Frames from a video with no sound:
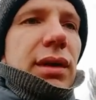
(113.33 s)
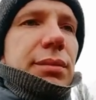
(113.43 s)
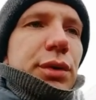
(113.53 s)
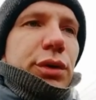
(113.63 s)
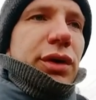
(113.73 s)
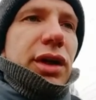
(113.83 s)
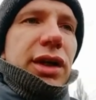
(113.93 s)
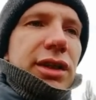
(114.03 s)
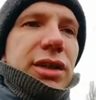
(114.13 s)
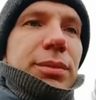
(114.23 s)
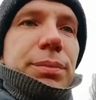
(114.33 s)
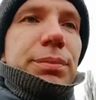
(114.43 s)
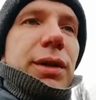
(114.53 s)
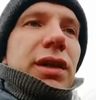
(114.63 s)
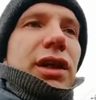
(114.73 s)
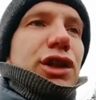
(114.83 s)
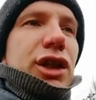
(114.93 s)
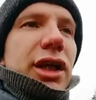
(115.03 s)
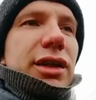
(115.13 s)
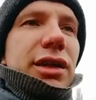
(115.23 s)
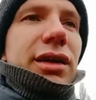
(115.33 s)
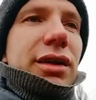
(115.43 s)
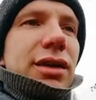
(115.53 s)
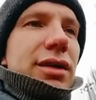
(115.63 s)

многие предложения.